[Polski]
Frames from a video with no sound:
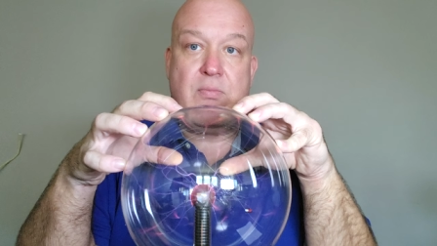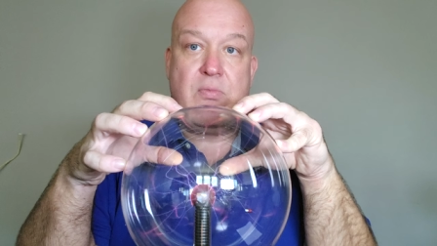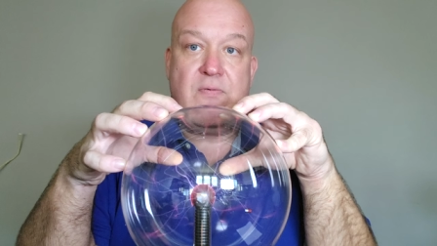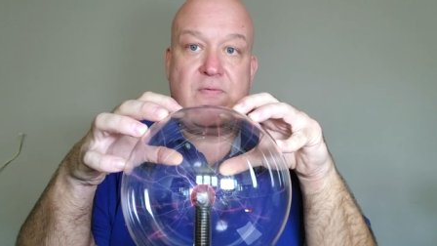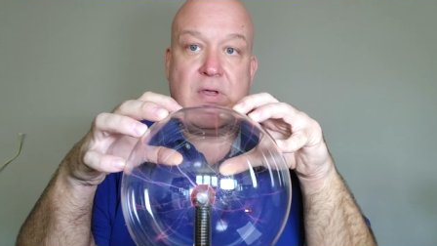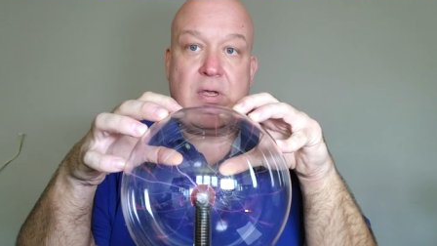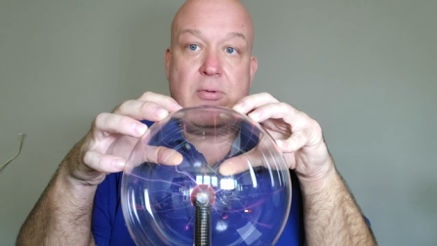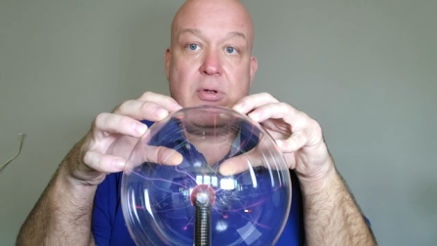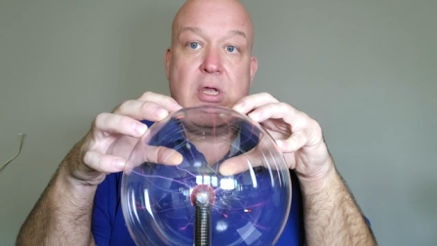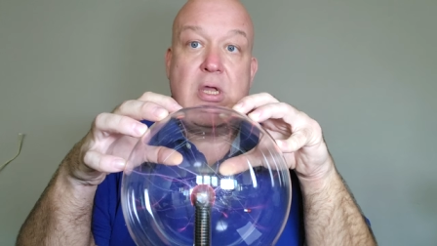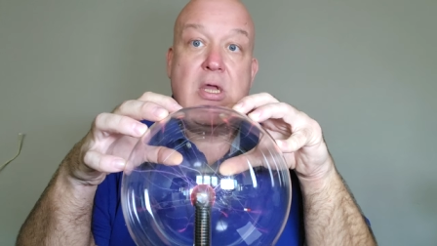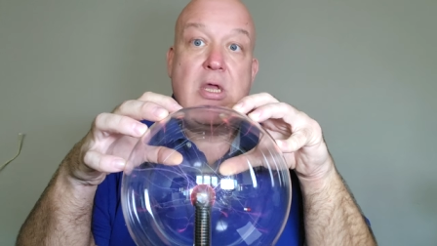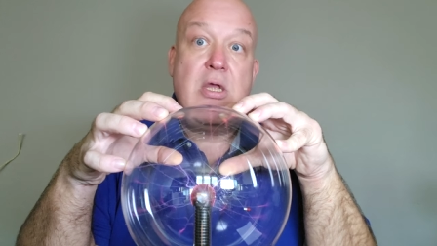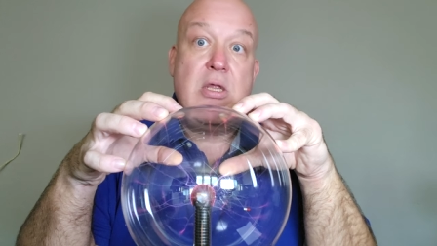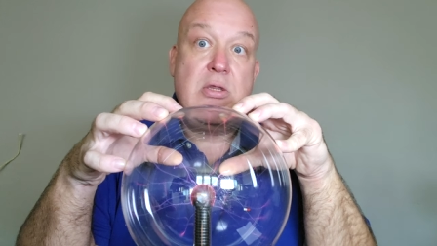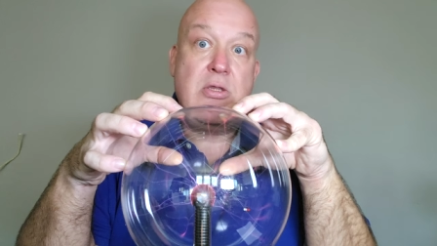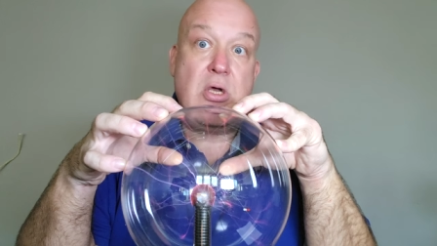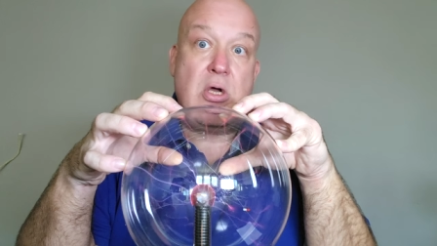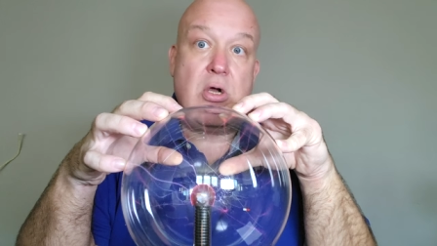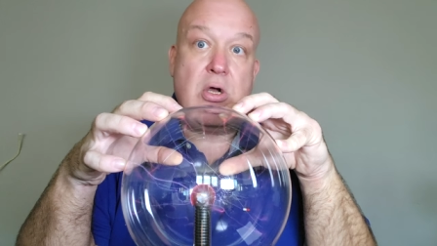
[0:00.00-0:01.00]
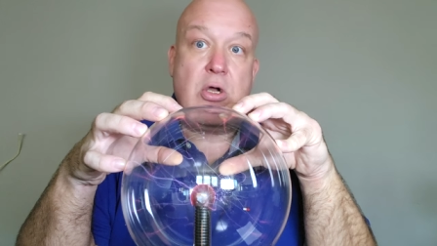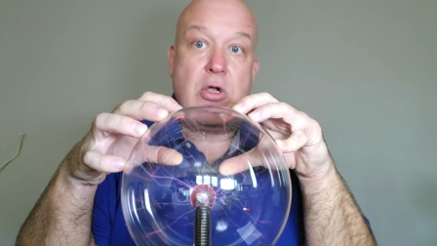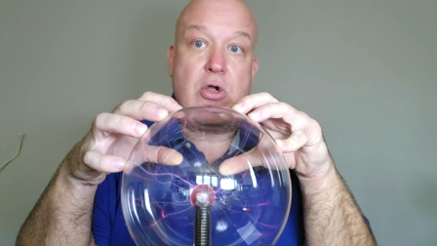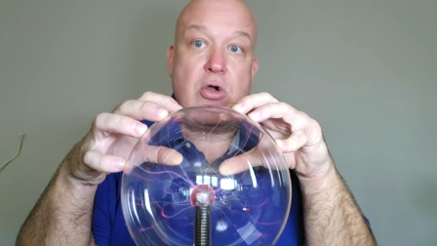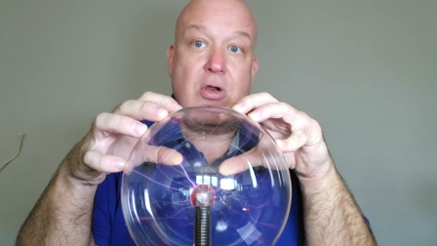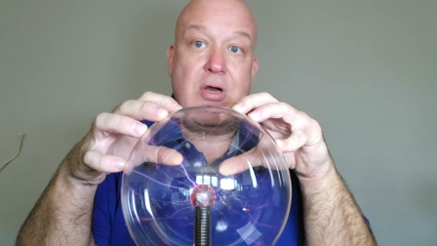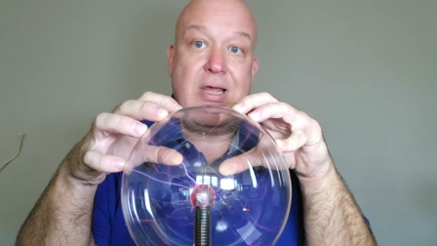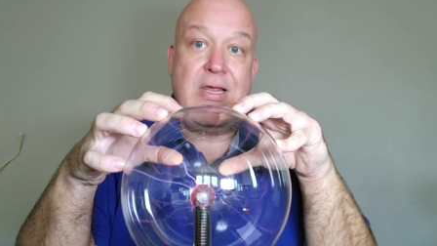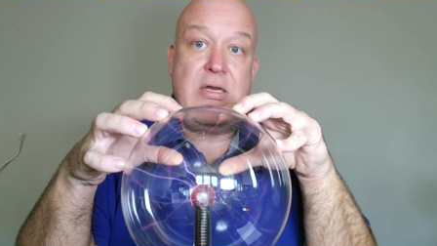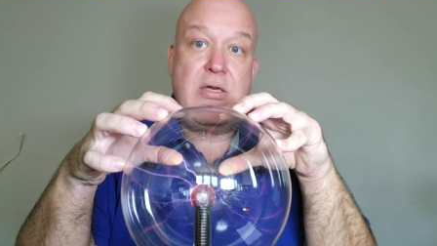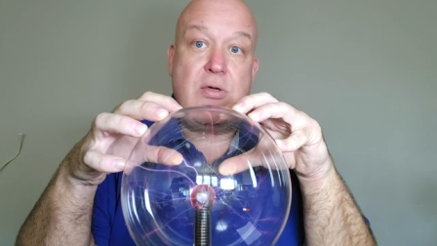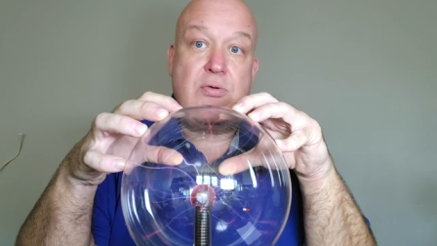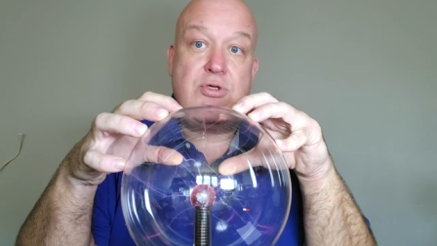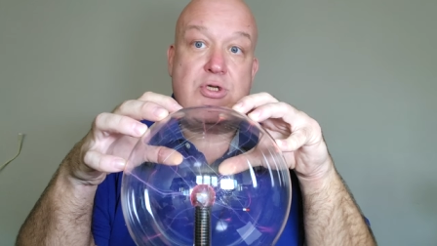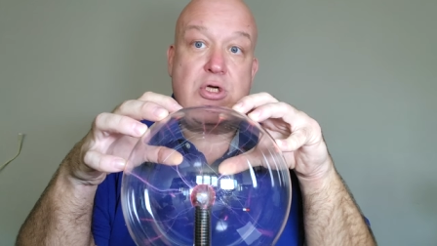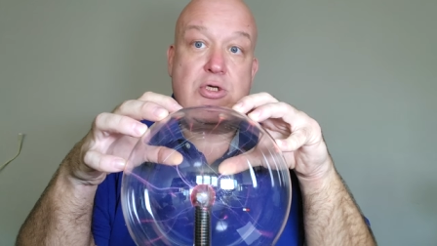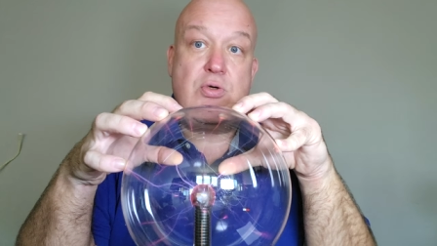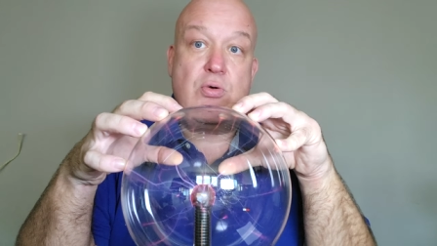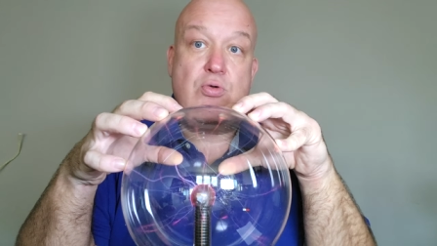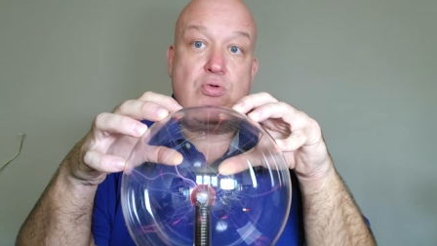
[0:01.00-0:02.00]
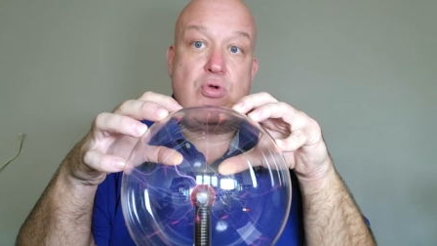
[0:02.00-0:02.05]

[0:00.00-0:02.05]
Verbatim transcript: mówię, to kolejną rzeczą,